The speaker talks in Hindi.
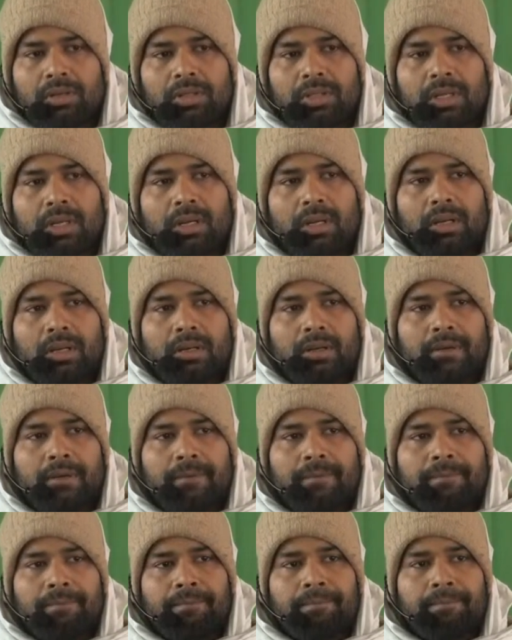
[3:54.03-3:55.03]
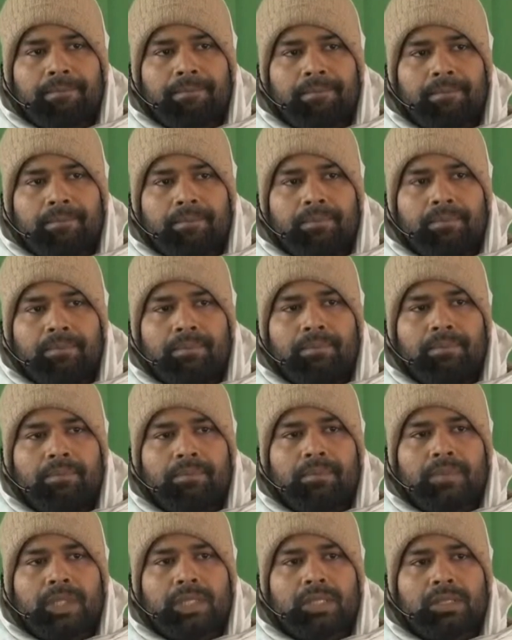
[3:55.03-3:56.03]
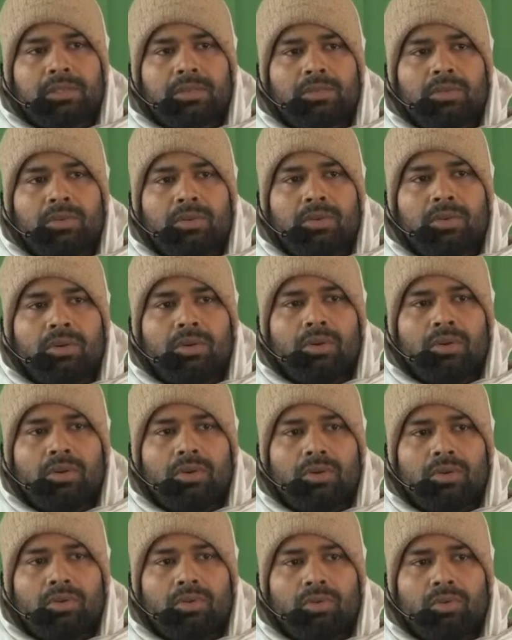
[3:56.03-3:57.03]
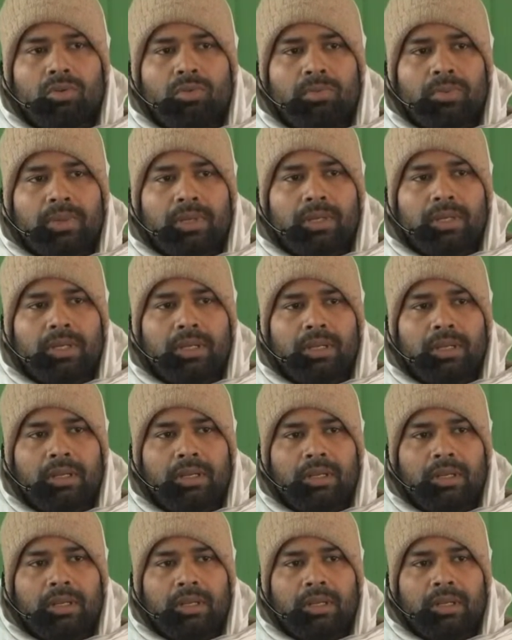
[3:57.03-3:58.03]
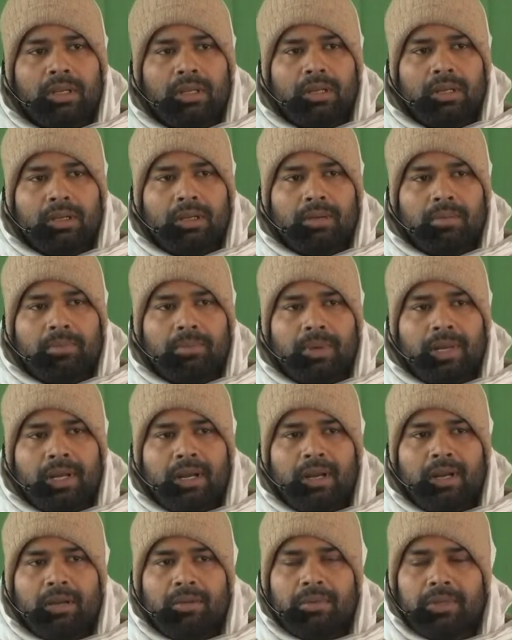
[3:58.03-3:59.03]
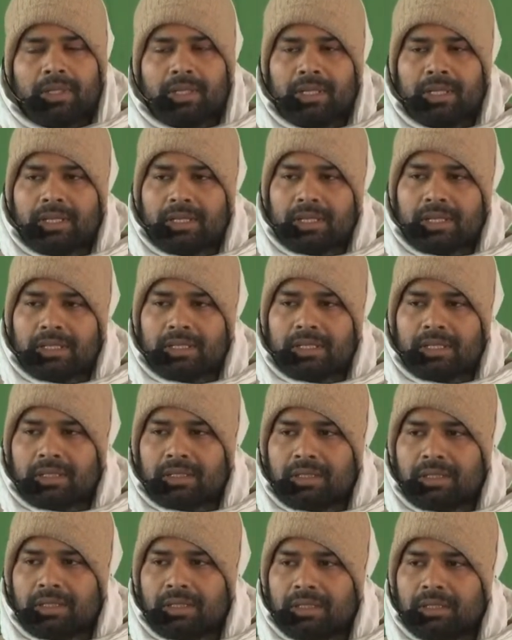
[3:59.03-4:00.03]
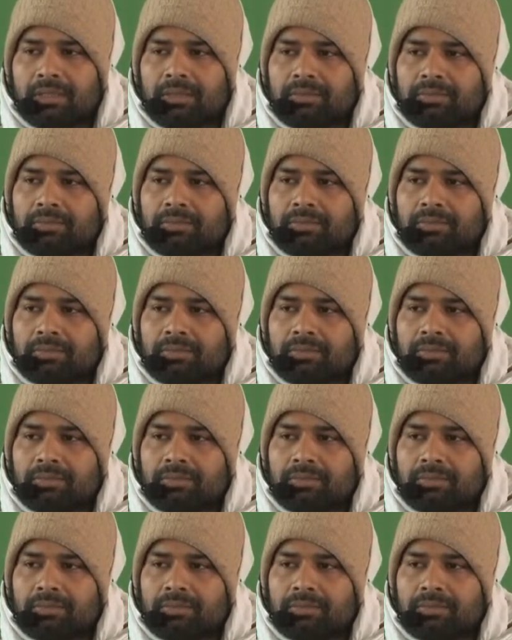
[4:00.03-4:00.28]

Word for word: जहाँ जिसको रूप की परावधि कह सकते हैं